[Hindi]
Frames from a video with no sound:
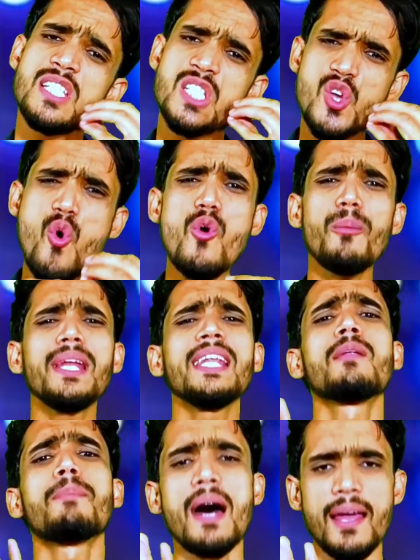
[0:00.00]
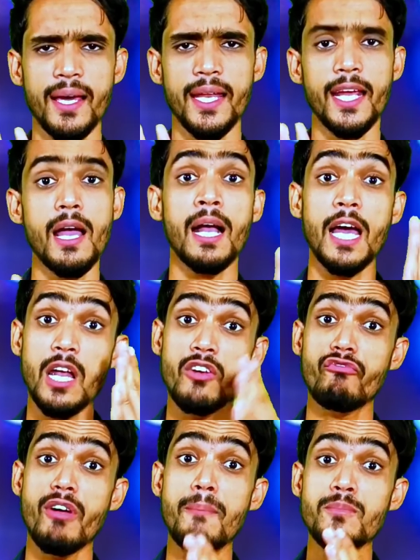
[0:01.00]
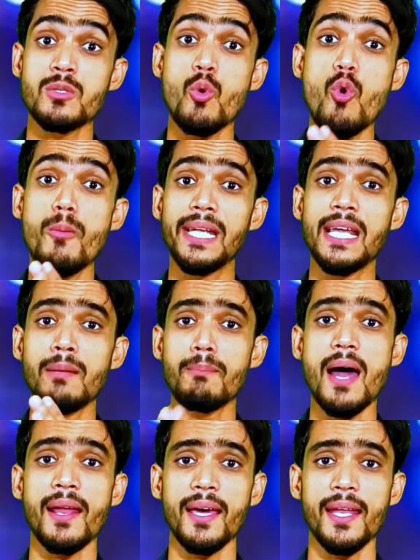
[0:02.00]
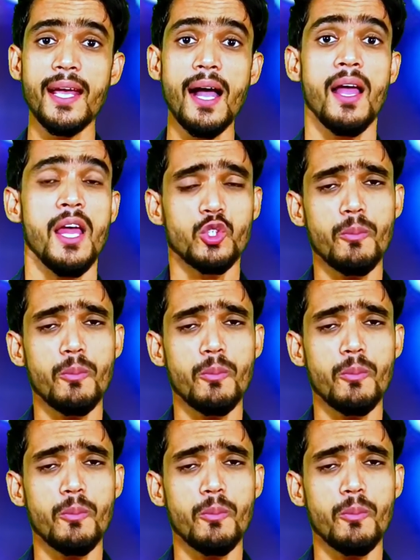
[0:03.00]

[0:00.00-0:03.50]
100 मिलियन पार करेगा कंफर्म 100 मिलियन पार करेगा